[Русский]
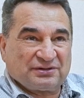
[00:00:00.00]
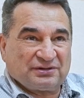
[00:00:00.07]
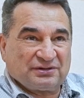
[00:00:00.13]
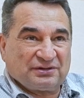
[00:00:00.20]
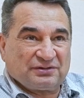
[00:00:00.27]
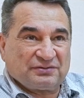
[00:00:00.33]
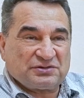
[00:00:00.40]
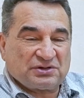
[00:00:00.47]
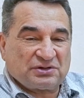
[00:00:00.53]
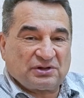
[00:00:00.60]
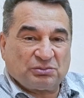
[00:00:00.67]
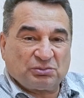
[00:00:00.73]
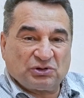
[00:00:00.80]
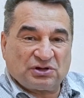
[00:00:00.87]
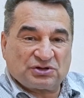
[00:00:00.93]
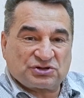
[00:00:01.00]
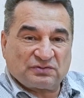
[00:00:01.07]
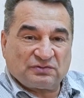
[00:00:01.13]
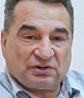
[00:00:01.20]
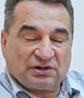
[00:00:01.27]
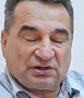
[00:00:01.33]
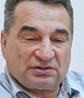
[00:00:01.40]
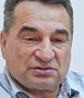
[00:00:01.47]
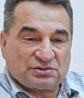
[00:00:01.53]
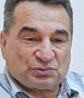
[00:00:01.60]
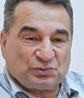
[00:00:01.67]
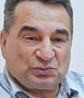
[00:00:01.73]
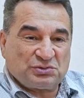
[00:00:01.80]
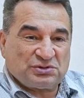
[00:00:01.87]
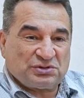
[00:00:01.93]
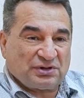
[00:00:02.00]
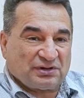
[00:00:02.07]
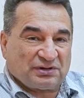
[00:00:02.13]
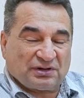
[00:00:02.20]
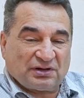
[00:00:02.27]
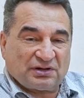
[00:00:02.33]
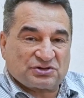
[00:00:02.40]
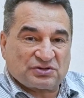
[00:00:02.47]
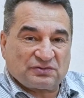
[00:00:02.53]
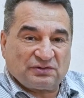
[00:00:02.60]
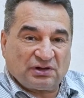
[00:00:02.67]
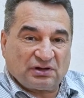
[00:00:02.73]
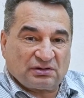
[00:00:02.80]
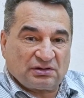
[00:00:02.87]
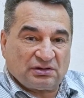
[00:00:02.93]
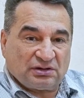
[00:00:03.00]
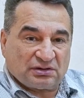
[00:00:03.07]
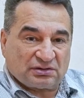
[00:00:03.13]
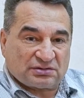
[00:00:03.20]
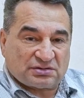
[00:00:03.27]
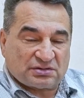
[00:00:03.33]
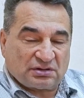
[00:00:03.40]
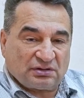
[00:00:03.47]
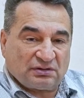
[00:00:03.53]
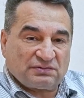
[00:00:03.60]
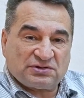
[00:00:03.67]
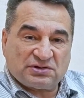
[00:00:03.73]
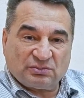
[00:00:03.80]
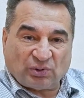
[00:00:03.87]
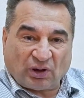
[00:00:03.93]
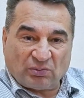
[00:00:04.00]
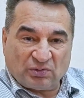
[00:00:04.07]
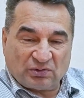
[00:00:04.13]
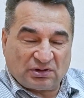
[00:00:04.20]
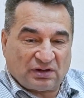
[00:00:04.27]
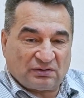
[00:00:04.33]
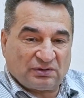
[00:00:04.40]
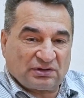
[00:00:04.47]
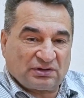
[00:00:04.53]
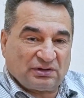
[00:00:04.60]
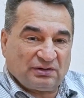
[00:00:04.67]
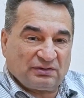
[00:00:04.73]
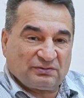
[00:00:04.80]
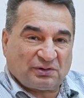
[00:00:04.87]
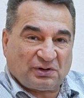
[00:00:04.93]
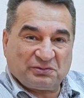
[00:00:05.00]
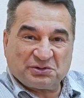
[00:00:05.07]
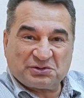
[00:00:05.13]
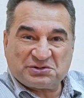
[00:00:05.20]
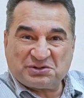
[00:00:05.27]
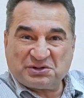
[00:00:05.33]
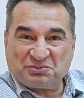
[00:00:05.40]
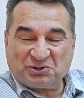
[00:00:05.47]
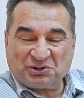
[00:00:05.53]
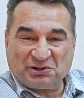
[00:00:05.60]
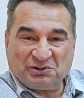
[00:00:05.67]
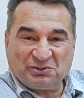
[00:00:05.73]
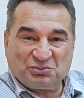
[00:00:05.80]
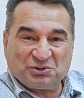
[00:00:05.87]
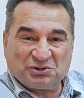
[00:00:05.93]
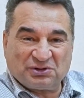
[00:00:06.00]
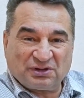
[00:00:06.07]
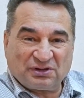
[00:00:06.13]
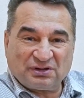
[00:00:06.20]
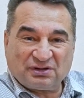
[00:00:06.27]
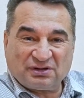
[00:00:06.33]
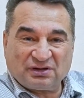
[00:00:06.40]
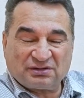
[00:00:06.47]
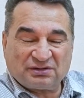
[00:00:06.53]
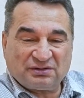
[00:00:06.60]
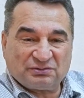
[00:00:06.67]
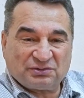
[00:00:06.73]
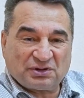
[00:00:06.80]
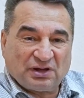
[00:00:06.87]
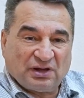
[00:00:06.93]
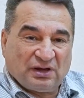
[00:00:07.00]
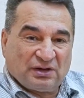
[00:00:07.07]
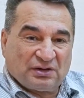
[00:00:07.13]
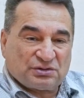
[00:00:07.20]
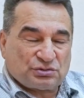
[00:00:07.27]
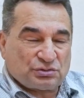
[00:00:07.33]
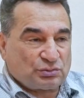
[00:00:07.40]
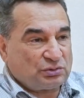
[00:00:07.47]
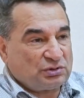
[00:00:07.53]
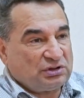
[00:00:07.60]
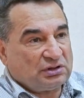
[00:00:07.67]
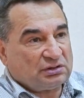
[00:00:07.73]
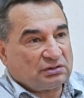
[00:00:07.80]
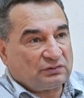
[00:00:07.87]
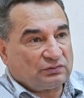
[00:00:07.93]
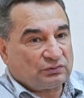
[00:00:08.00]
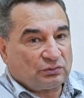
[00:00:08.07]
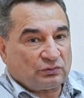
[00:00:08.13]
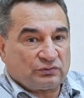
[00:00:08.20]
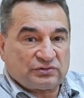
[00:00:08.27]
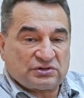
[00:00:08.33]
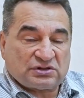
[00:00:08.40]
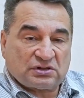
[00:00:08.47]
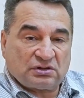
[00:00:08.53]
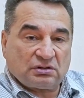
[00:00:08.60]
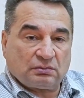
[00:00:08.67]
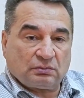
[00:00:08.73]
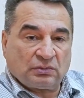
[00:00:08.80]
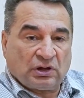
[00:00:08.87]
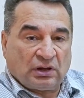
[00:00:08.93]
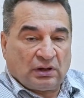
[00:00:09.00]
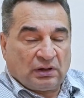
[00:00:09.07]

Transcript: э, это всегда была живая дискуссия, она оживляла лекции. Не все преподаватели в равной степени любят таких активных студентов, но в целом